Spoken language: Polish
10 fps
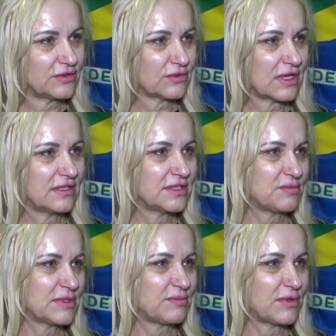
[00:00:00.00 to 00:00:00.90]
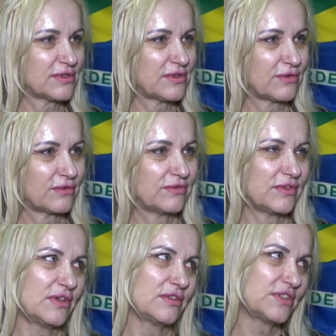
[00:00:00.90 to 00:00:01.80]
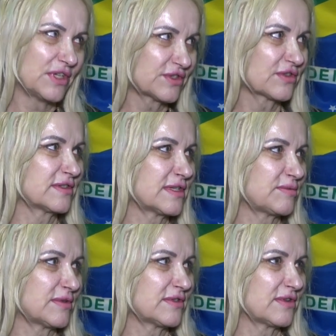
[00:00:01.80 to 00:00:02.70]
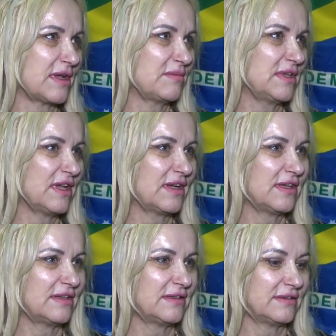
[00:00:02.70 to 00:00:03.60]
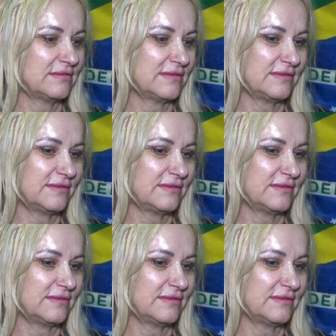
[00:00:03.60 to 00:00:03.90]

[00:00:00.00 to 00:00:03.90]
Szukaliśmy sponsorów, no ciężko ze sponsorami, ale